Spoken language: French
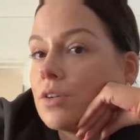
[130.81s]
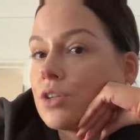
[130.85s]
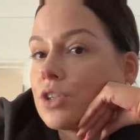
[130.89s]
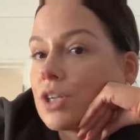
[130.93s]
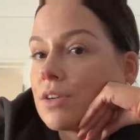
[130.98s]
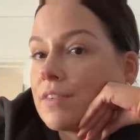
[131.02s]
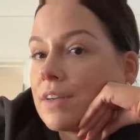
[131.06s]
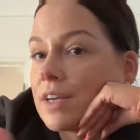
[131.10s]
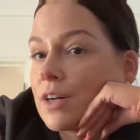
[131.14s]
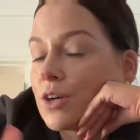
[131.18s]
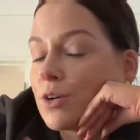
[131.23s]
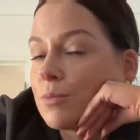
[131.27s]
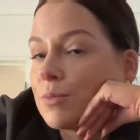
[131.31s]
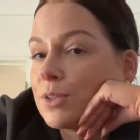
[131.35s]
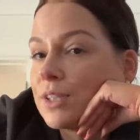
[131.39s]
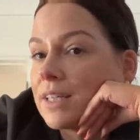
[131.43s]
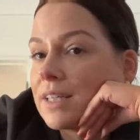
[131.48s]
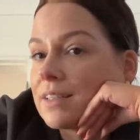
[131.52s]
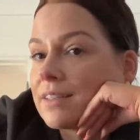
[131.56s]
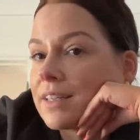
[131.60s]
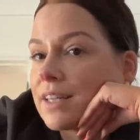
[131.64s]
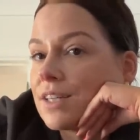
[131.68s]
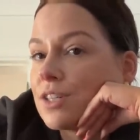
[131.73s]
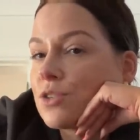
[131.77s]
j'avais commandé
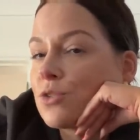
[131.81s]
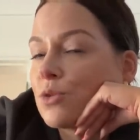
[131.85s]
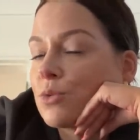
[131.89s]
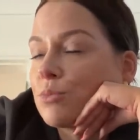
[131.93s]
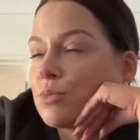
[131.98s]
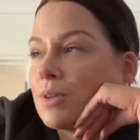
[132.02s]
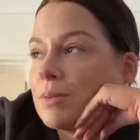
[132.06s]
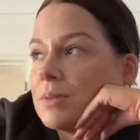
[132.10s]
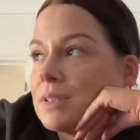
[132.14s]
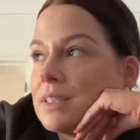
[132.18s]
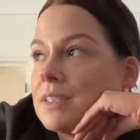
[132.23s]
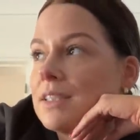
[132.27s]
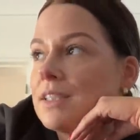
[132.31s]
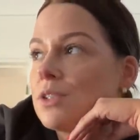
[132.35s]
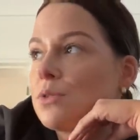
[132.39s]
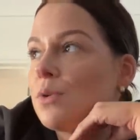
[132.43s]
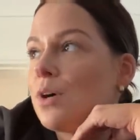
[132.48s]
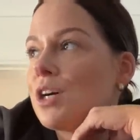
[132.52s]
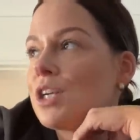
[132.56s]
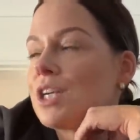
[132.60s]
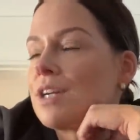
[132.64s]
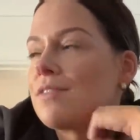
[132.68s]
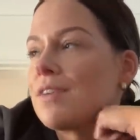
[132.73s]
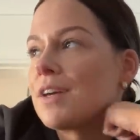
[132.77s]
un trench, donc pour la petite
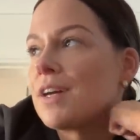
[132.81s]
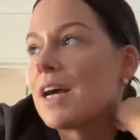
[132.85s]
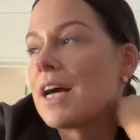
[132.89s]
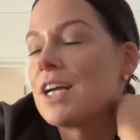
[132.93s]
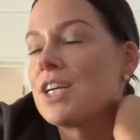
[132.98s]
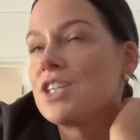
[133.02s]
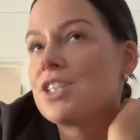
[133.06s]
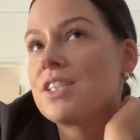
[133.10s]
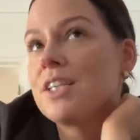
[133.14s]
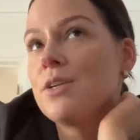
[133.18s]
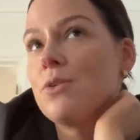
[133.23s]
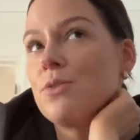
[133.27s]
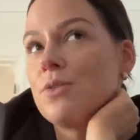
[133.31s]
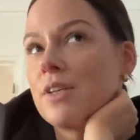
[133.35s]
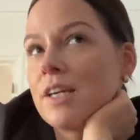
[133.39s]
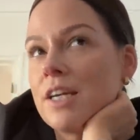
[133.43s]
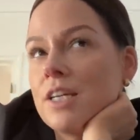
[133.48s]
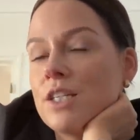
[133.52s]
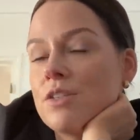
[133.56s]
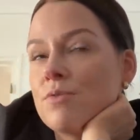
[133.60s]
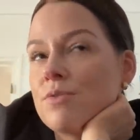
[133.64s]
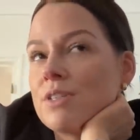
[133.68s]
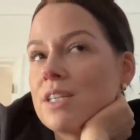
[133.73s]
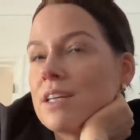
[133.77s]
histoire, j'avais acheté le
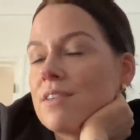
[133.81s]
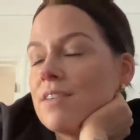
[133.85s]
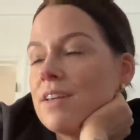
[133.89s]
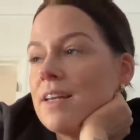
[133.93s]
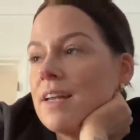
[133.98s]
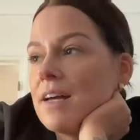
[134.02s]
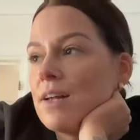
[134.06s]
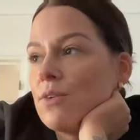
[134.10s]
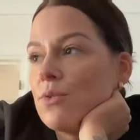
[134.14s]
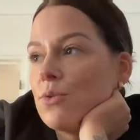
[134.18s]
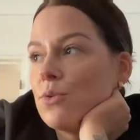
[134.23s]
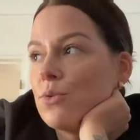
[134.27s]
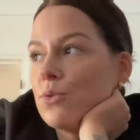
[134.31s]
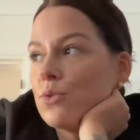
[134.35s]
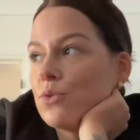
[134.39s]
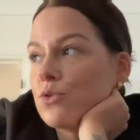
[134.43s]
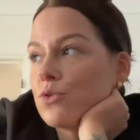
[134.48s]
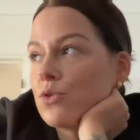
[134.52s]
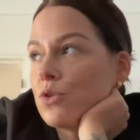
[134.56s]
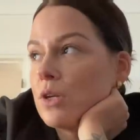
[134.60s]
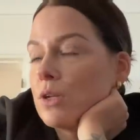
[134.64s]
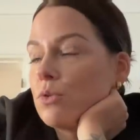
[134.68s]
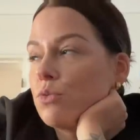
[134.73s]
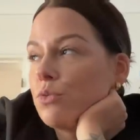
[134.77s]
trench, vous savez là,
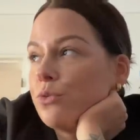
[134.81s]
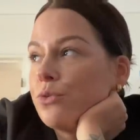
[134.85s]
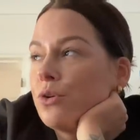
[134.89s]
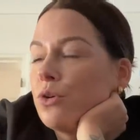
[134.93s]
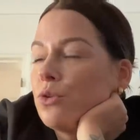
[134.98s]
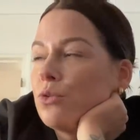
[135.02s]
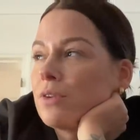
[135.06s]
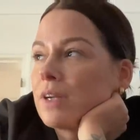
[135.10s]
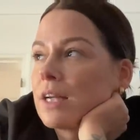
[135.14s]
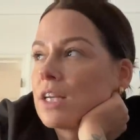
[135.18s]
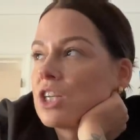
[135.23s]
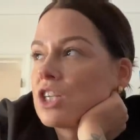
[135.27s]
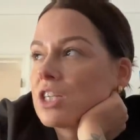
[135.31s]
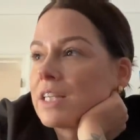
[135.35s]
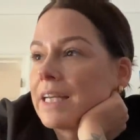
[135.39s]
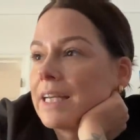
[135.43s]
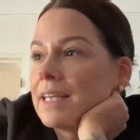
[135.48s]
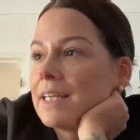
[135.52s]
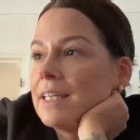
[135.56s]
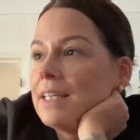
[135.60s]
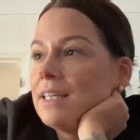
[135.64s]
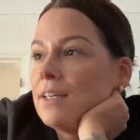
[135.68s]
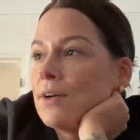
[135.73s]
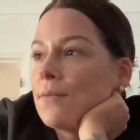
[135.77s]
je l'ai tout le temps, le trench
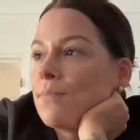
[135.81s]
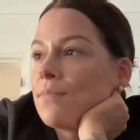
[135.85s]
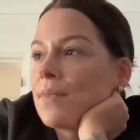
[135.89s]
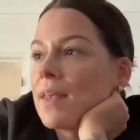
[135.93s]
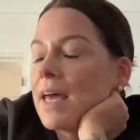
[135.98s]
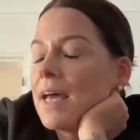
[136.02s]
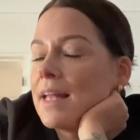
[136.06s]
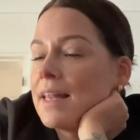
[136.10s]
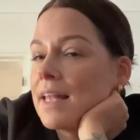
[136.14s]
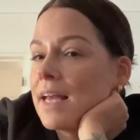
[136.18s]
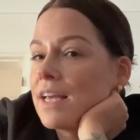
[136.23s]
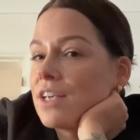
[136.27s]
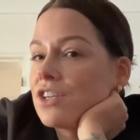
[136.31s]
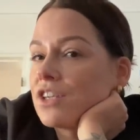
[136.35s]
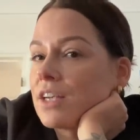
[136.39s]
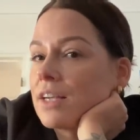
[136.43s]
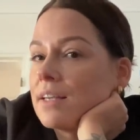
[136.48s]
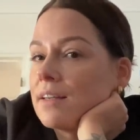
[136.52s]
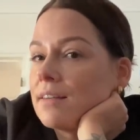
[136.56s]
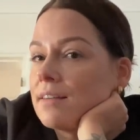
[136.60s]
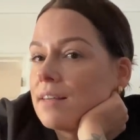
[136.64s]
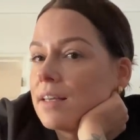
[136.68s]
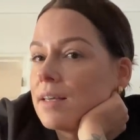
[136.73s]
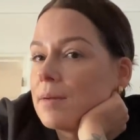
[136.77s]
kaki euh,
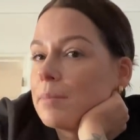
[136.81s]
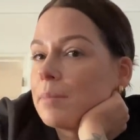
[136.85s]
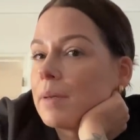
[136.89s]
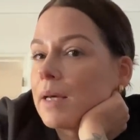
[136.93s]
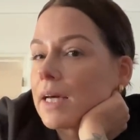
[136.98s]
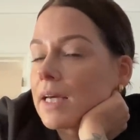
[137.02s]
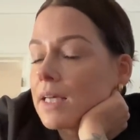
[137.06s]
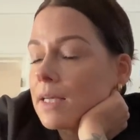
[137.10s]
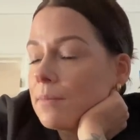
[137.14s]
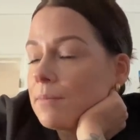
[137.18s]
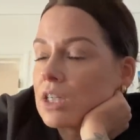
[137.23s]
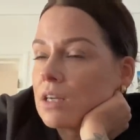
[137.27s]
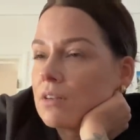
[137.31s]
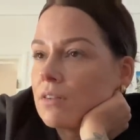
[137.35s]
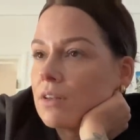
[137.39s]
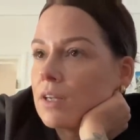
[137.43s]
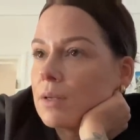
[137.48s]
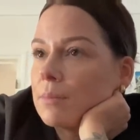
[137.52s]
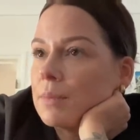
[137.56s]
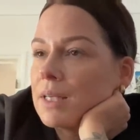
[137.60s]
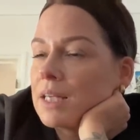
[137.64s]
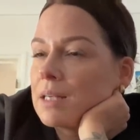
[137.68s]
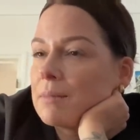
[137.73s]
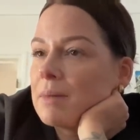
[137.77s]
NHLT Paris.
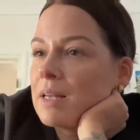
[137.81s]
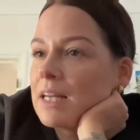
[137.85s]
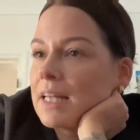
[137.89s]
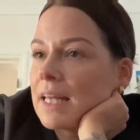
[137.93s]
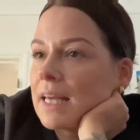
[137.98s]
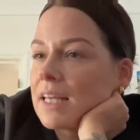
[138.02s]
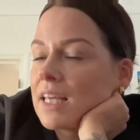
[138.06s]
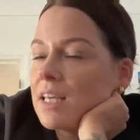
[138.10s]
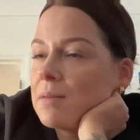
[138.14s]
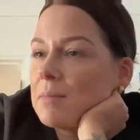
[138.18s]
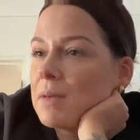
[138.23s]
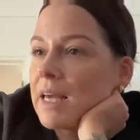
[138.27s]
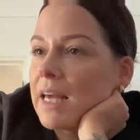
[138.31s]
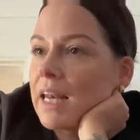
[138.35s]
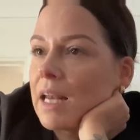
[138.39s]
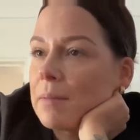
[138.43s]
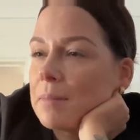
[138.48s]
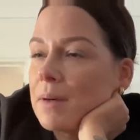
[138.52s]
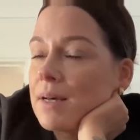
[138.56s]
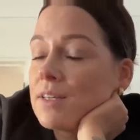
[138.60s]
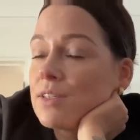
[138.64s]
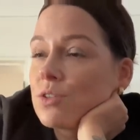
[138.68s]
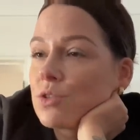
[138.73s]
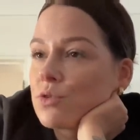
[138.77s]
J'avais bien aimé le kaki, mais à la
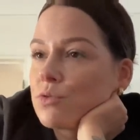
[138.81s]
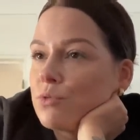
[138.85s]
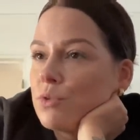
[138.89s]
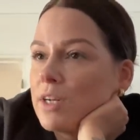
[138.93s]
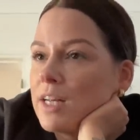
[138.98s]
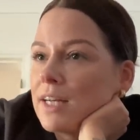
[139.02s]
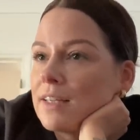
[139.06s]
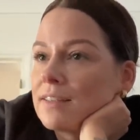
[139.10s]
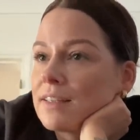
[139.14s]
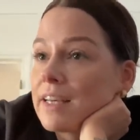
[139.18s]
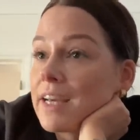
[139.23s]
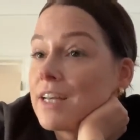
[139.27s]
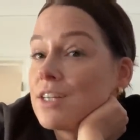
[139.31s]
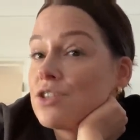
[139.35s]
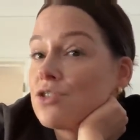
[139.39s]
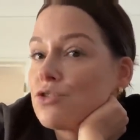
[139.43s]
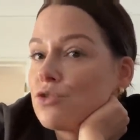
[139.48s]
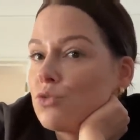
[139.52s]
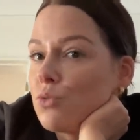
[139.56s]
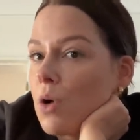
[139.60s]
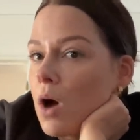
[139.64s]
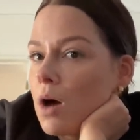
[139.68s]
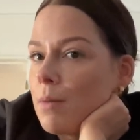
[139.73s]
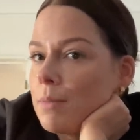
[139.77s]
base je voulais un
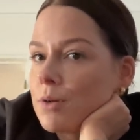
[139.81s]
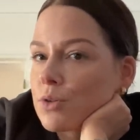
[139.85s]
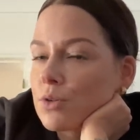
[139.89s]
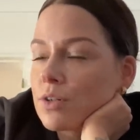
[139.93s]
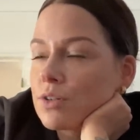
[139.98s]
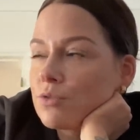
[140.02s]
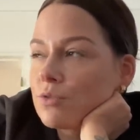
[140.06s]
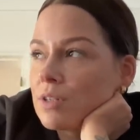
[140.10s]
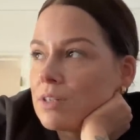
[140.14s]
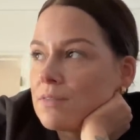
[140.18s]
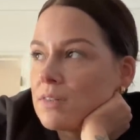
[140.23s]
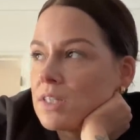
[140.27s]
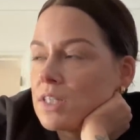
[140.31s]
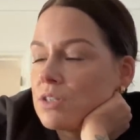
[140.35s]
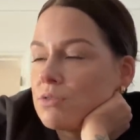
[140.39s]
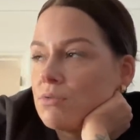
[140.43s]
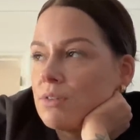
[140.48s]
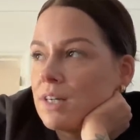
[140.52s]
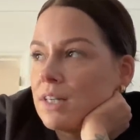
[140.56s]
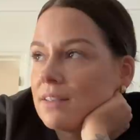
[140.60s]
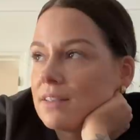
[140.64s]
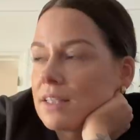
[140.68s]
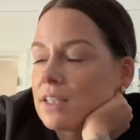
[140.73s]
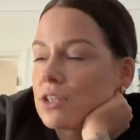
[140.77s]
trench noir. Bah, je crois que je vous l'avais dit, je
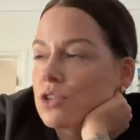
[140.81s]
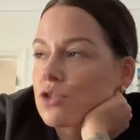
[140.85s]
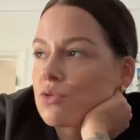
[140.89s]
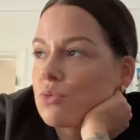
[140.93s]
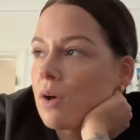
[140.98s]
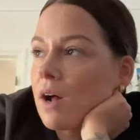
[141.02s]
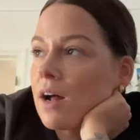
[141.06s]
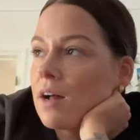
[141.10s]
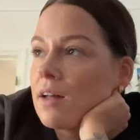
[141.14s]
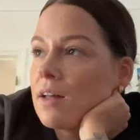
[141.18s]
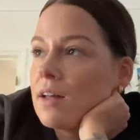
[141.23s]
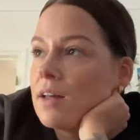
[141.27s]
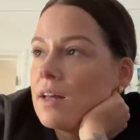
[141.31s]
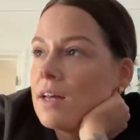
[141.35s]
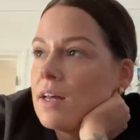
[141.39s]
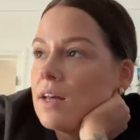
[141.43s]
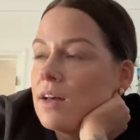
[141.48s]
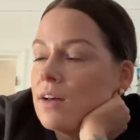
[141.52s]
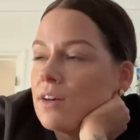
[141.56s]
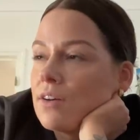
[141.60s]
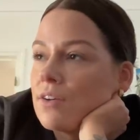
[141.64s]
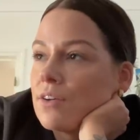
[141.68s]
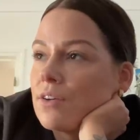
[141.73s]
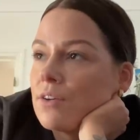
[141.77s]
voulais un trench noir
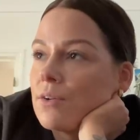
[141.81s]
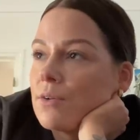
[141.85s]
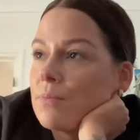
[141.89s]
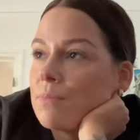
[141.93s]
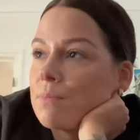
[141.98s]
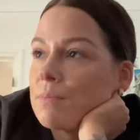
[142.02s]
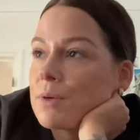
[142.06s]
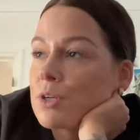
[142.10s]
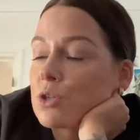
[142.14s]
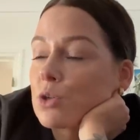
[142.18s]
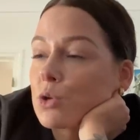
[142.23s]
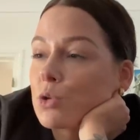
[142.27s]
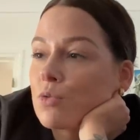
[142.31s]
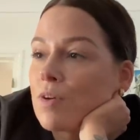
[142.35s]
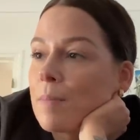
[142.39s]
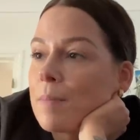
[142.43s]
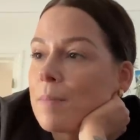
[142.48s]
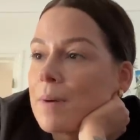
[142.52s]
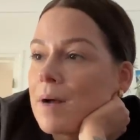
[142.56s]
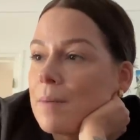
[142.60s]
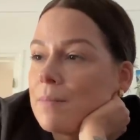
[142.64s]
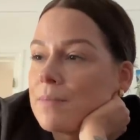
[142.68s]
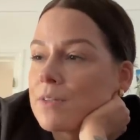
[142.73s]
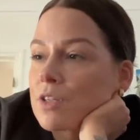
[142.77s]
euh, mais j'en trouvais
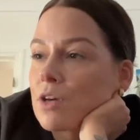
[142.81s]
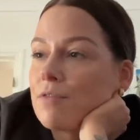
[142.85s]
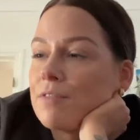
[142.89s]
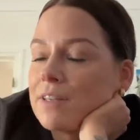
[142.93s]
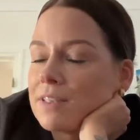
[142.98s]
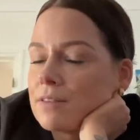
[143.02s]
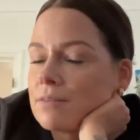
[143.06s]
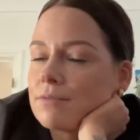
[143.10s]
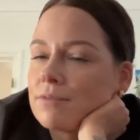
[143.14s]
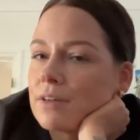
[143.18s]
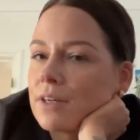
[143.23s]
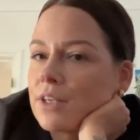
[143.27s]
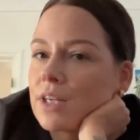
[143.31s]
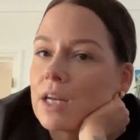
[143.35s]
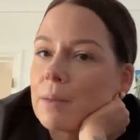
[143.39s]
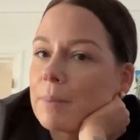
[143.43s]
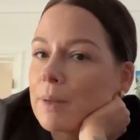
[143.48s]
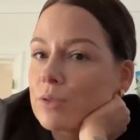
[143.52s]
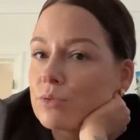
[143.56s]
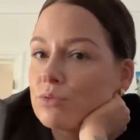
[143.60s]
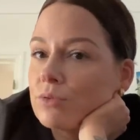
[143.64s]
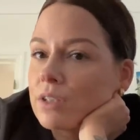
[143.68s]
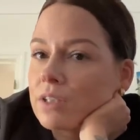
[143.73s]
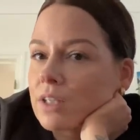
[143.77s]
pas parce qu'en fait, enfin il y en a
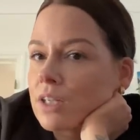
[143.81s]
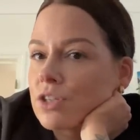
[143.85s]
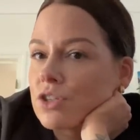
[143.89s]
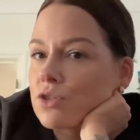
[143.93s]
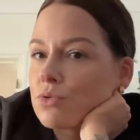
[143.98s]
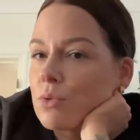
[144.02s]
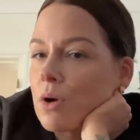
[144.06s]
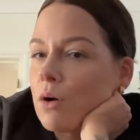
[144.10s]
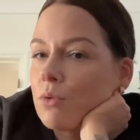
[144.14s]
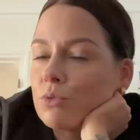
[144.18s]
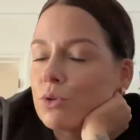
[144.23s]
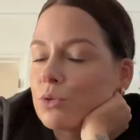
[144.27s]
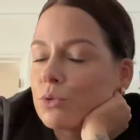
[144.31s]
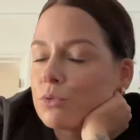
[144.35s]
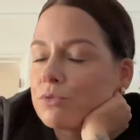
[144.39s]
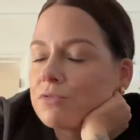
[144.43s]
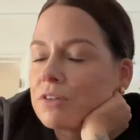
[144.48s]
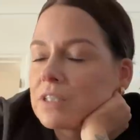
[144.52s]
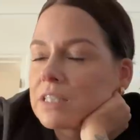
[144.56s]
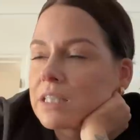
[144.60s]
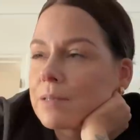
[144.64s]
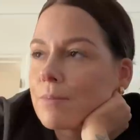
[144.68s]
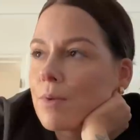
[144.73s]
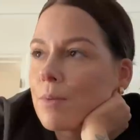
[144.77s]
partout des trench noirs, on en trouve
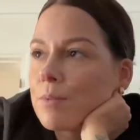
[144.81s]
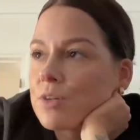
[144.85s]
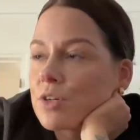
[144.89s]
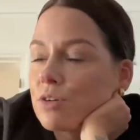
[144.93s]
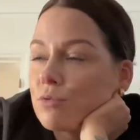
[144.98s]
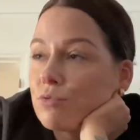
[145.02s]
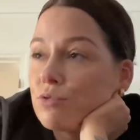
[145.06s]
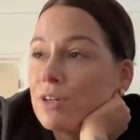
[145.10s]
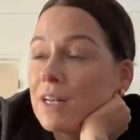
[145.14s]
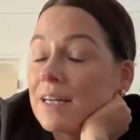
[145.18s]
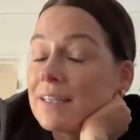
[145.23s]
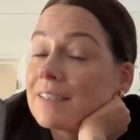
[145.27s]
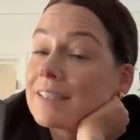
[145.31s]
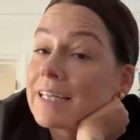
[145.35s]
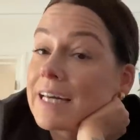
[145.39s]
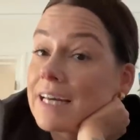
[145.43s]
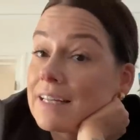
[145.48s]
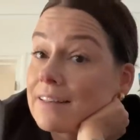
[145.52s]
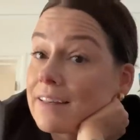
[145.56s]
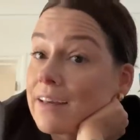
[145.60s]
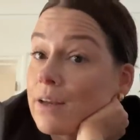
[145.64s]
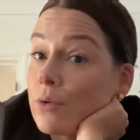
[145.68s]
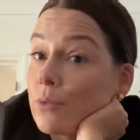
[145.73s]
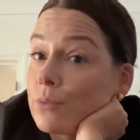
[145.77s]
facilement, mais j'en voulais un
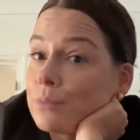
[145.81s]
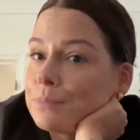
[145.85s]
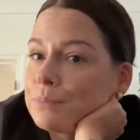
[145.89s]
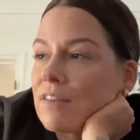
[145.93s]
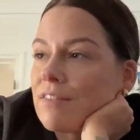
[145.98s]
très très long.